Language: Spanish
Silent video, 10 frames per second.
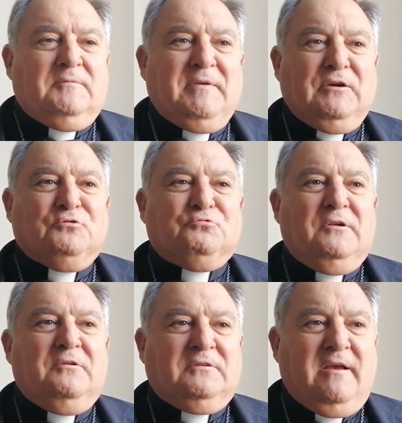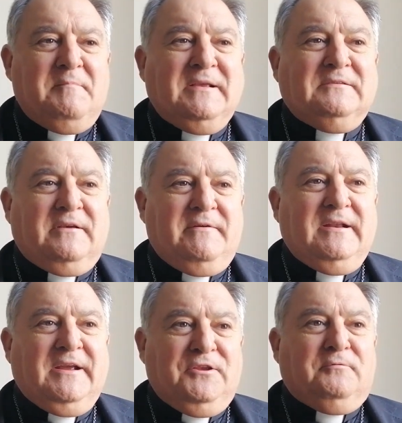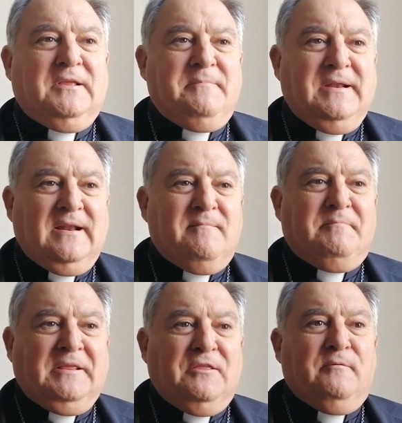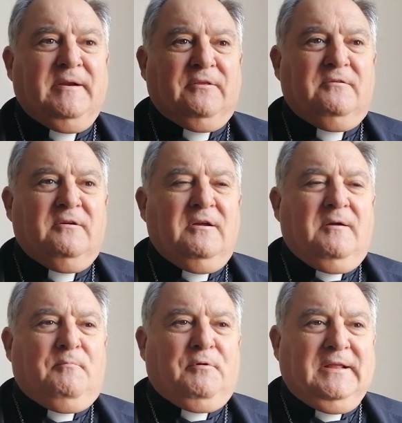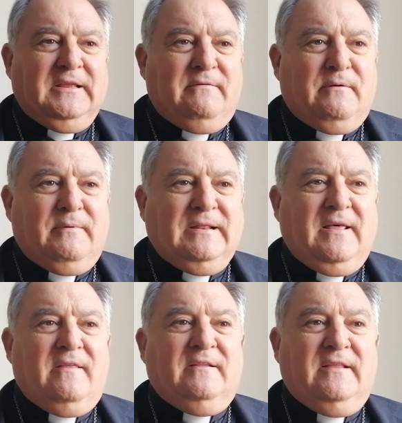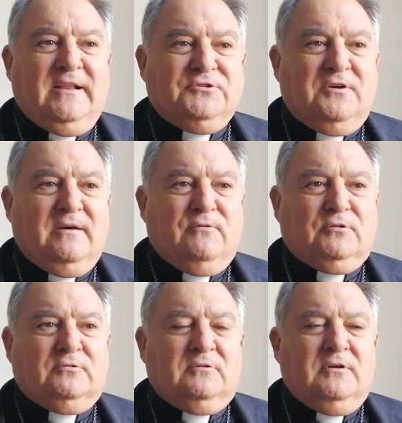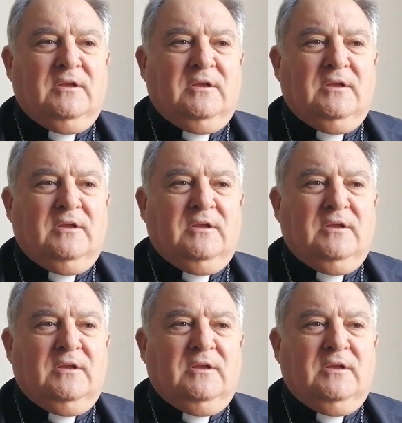mi consuelo es también saber que ellos terminarán pidiendo perdón por esta barbaridad del derecho al aborto.